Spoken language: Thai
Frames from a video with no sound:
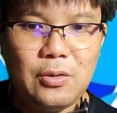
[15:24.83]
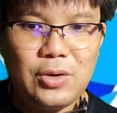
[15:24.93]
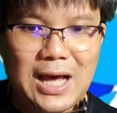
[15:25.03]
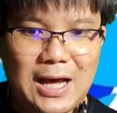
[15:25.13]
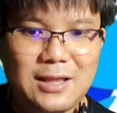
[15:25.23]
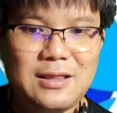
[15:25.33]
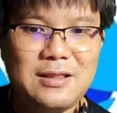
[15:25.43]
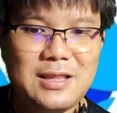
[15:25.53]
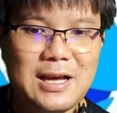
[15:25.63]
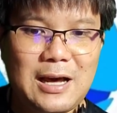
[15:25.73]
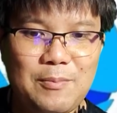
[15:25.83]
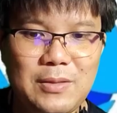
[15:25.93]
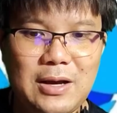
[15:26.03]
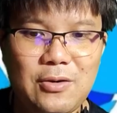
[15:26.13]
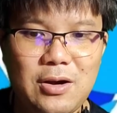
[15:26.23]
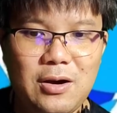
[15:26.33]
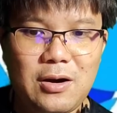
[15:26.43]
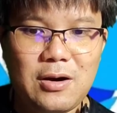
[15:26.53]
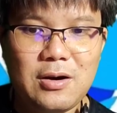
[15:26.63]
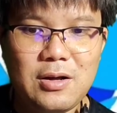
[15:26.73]
Luna นะครับแล้วก็
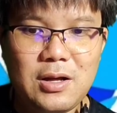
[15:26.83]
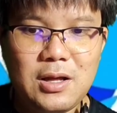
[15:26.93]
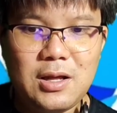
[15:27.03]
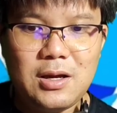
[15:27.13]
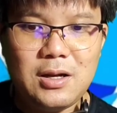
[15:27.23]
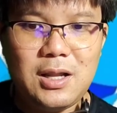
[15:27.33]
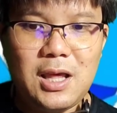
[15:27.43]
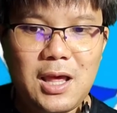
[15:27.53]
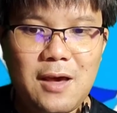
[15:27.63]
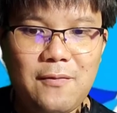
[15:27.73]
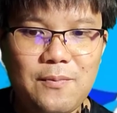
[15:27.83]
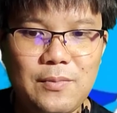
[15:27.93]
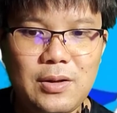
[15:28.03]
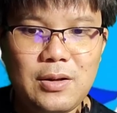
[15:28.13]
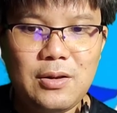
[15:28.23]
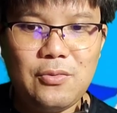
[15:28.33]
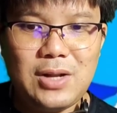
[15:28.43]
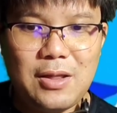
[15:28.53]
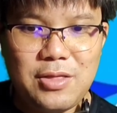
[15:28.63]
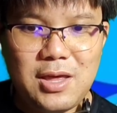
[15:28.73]
ดี เอฟ
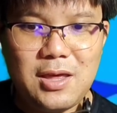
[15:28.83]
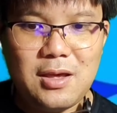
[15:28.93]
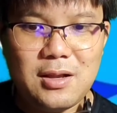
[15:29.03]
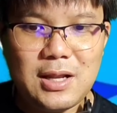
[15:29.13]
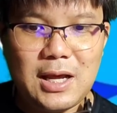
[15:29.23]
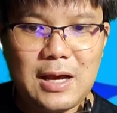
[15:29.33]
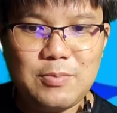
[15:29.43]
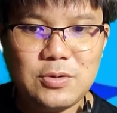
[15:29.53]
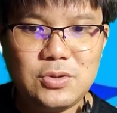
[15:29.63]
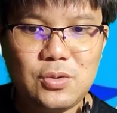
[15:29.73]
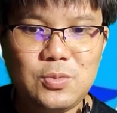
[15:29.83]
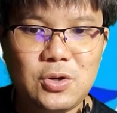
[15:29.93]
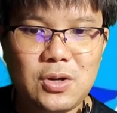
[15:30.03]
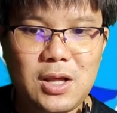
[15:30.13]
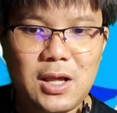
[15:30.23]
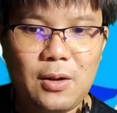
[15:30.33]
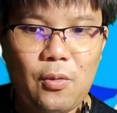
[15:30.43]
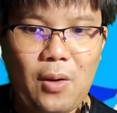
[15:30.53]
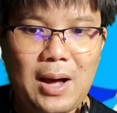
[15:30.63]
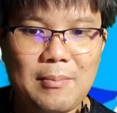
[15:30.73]
Luna สี่นะครับกลุ่มชุมชนเห็น
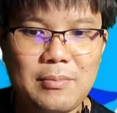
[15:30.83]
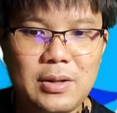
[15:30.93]
ความ